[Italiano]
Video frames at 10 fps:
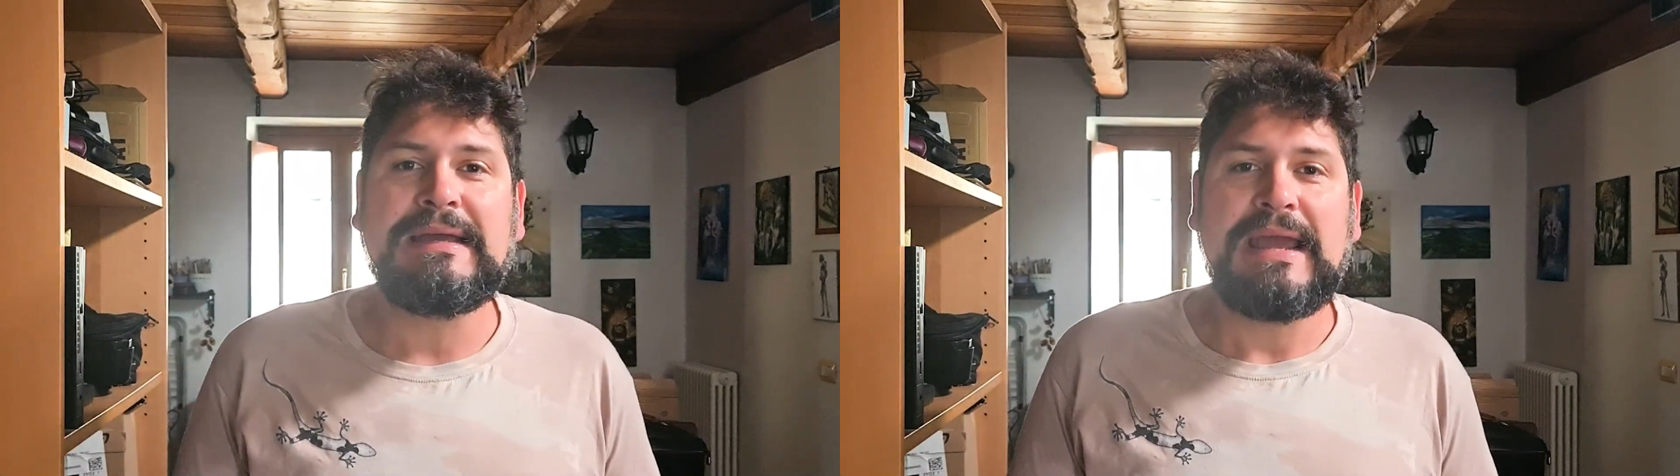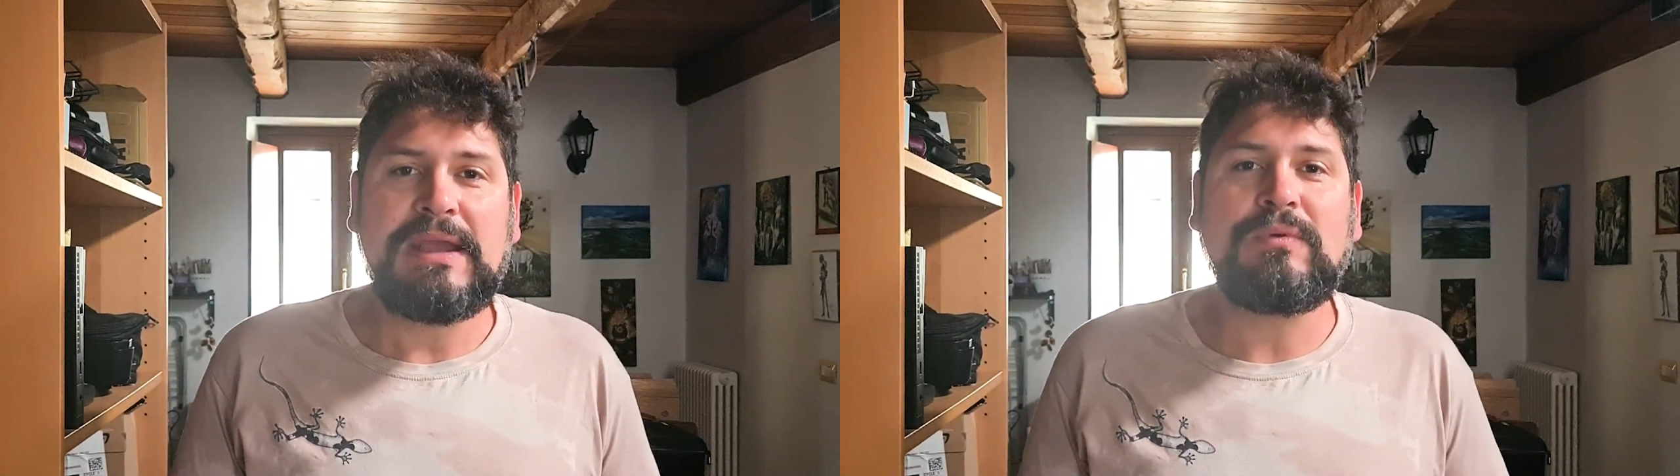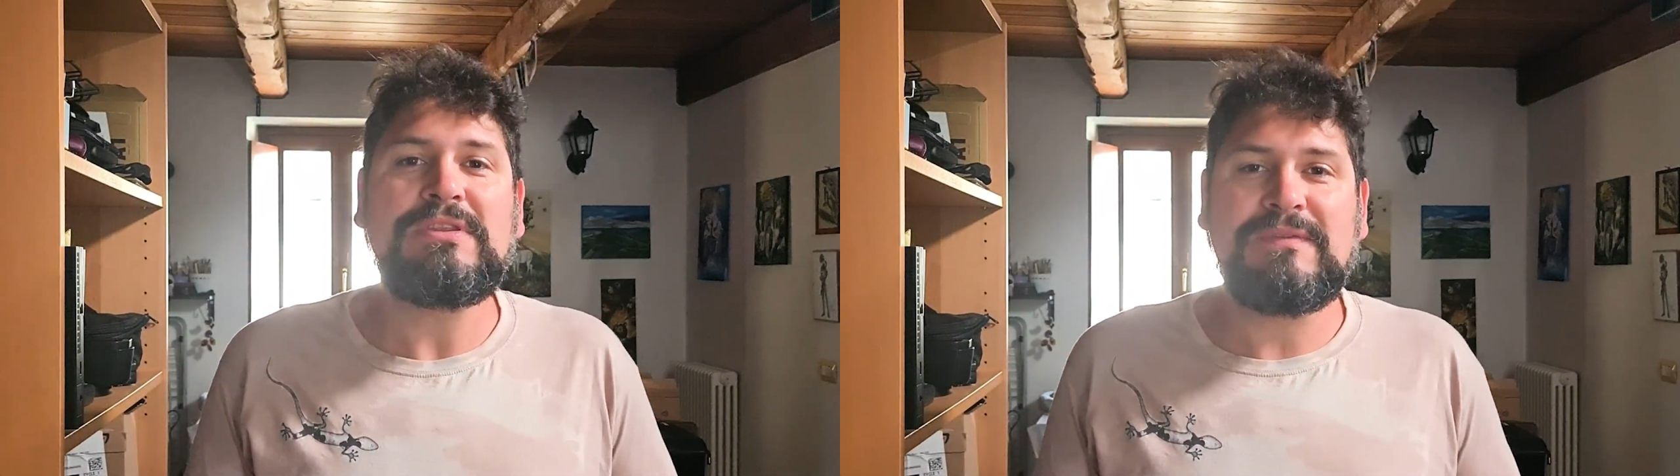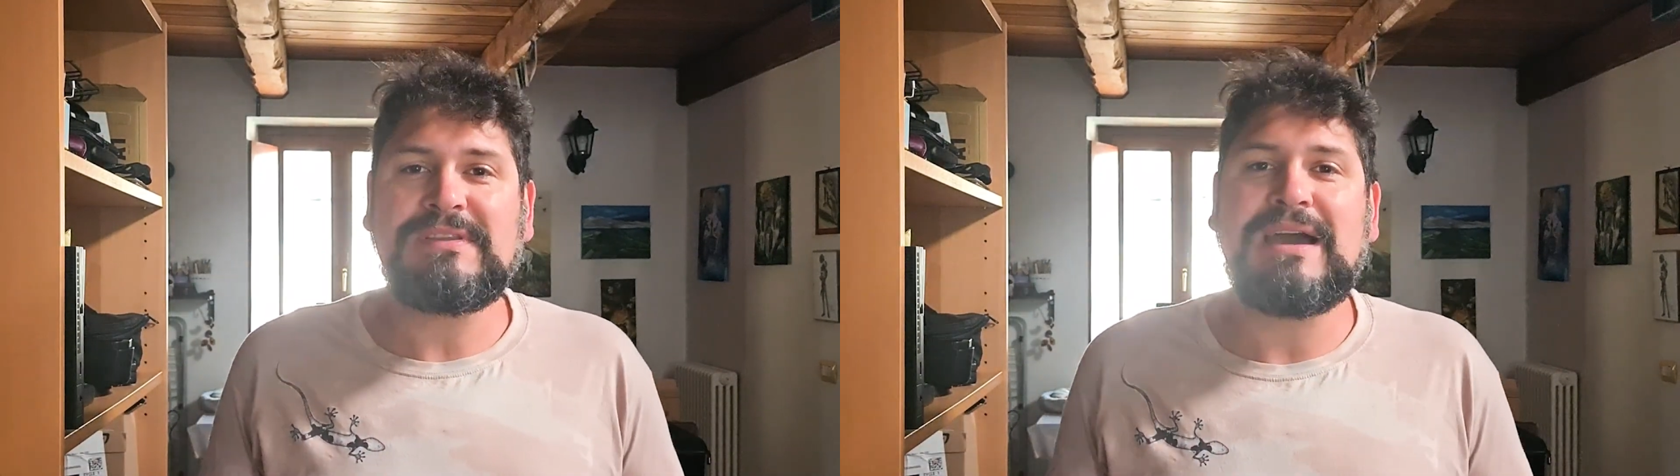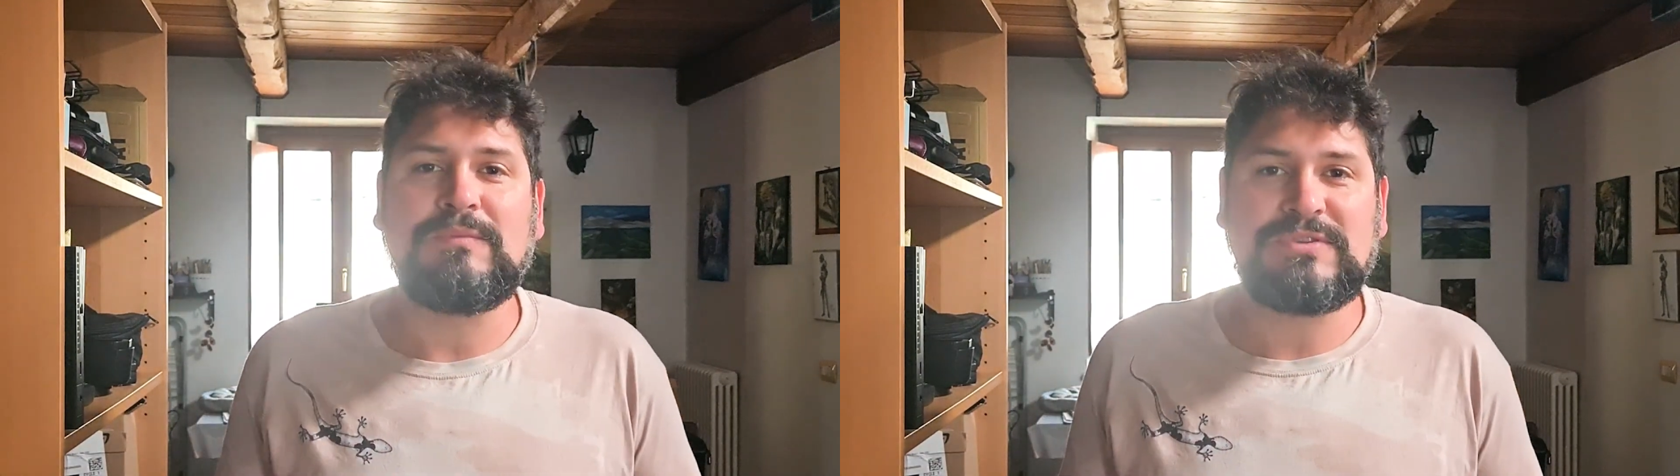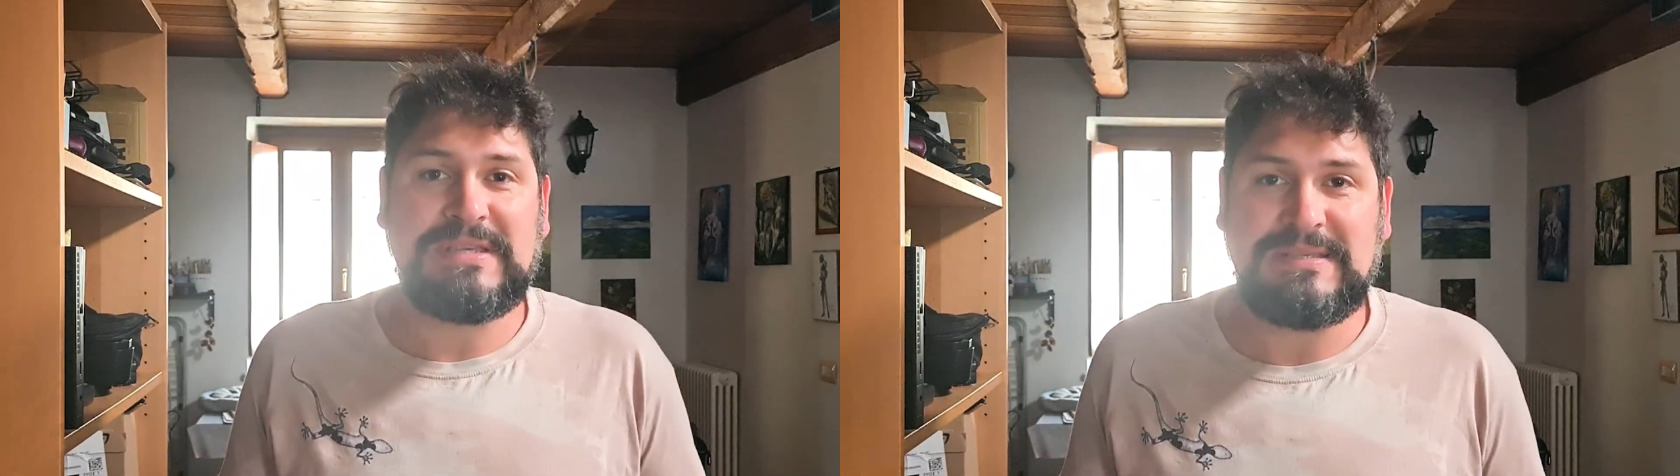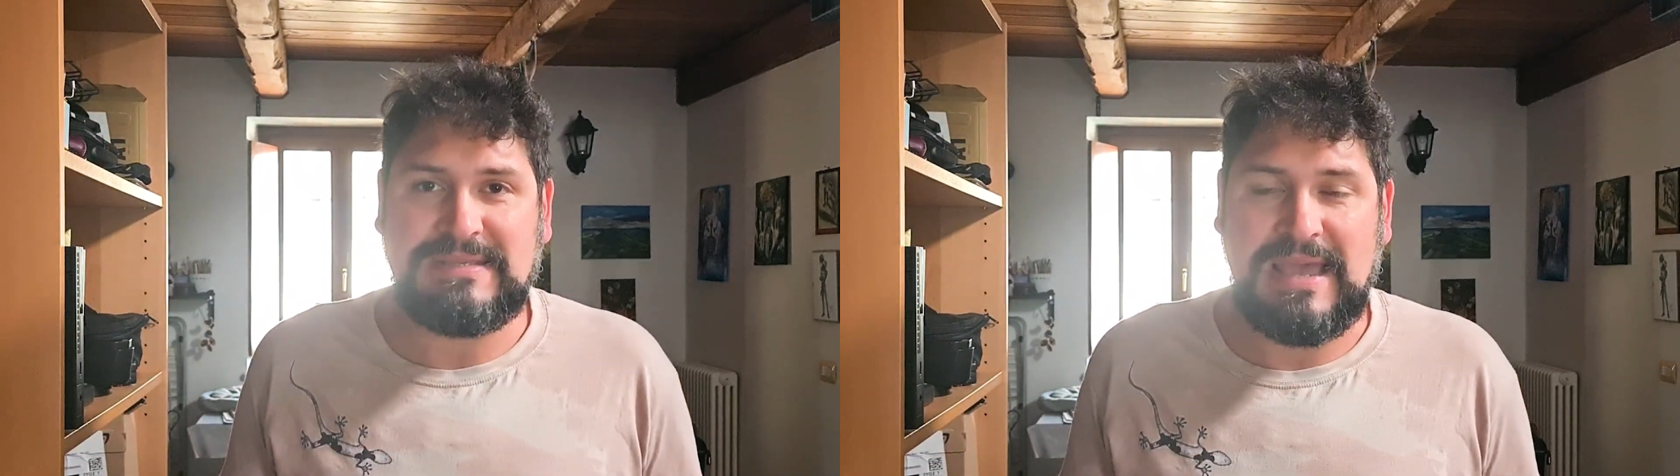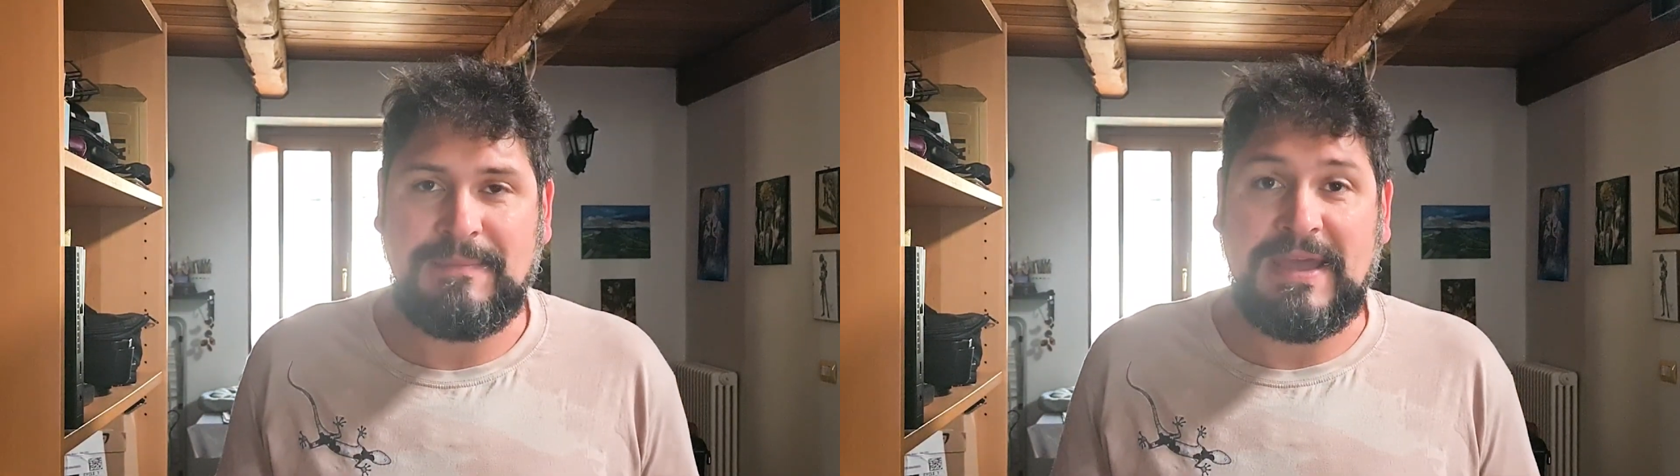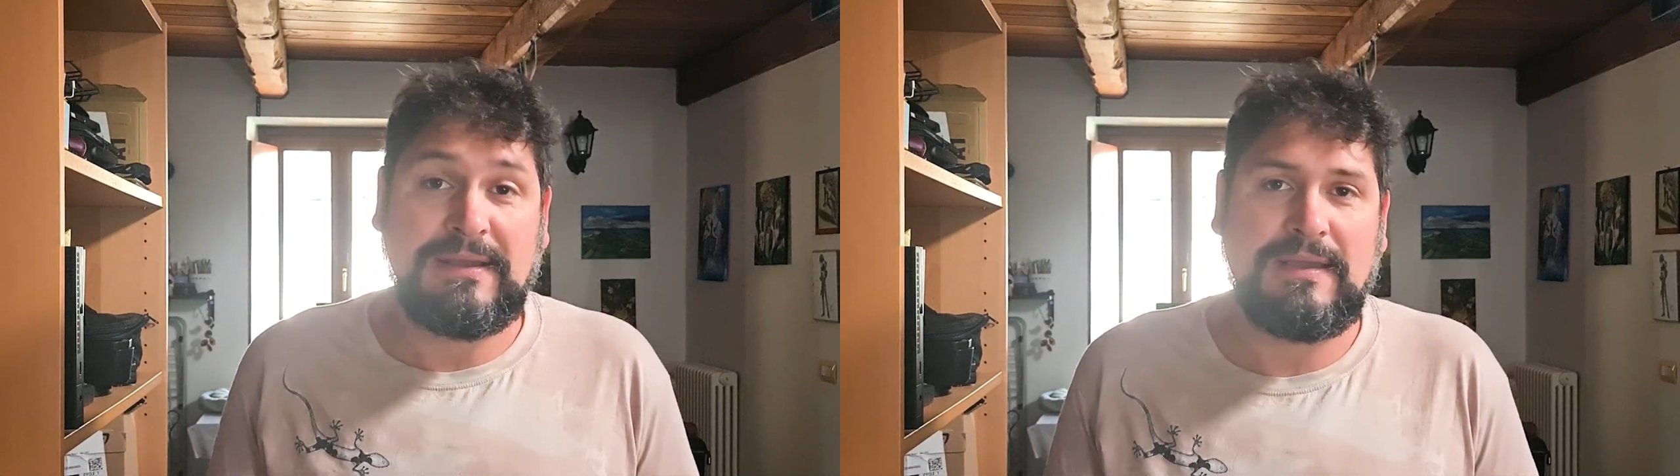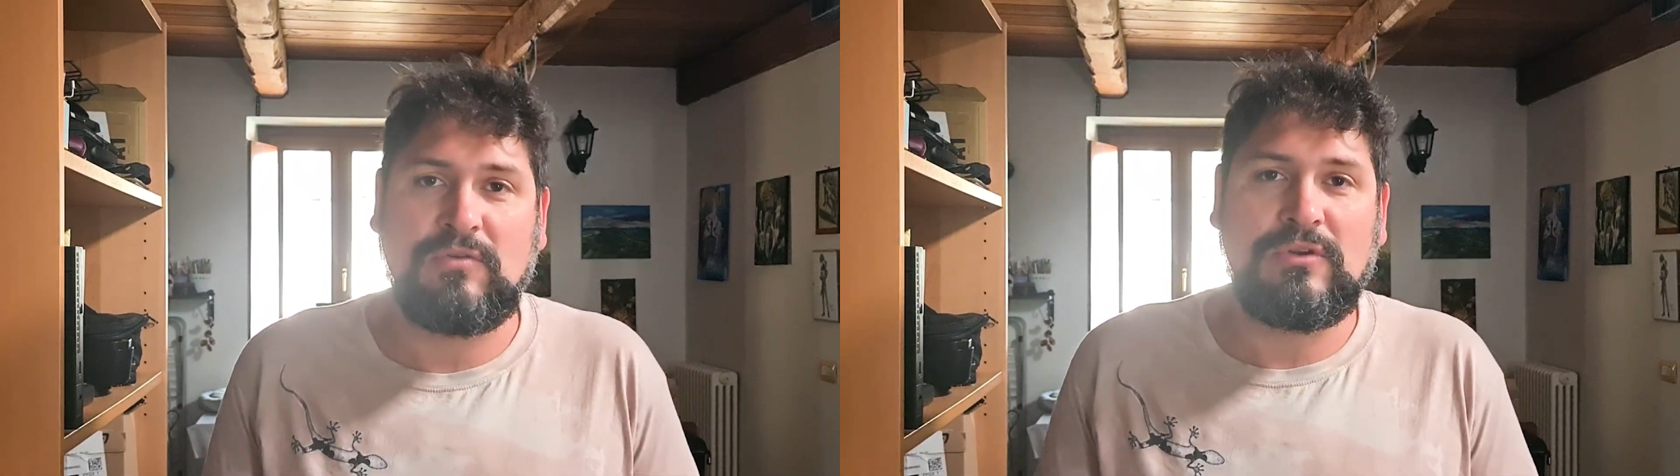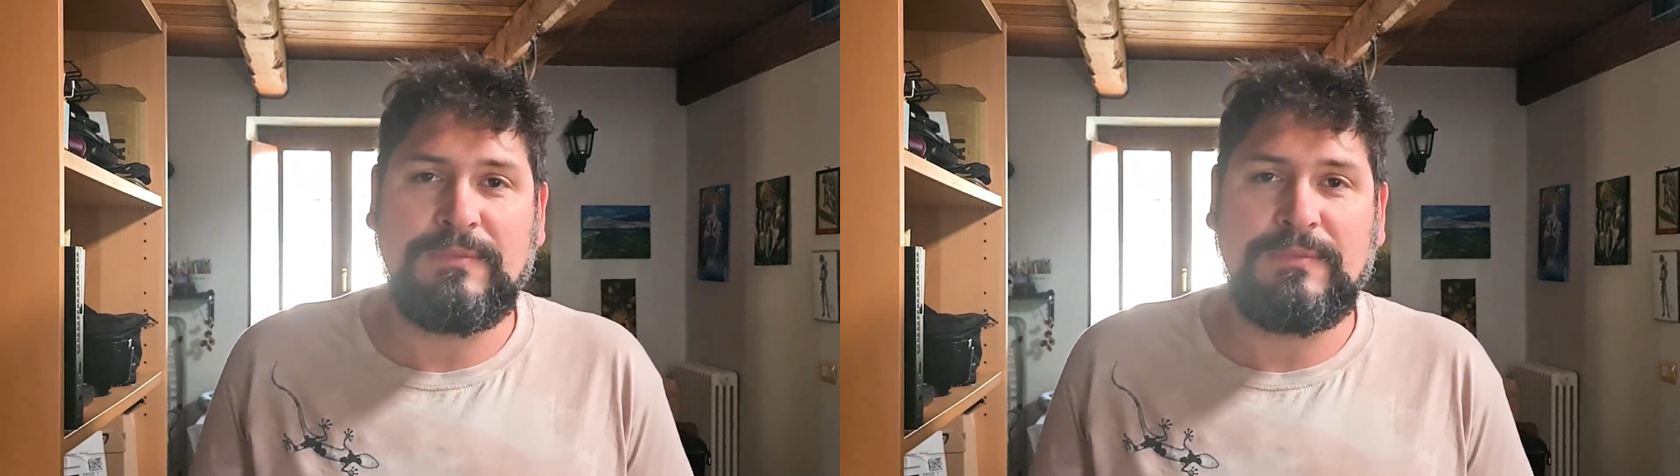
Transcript: e quindi vediamo se insieme anche con il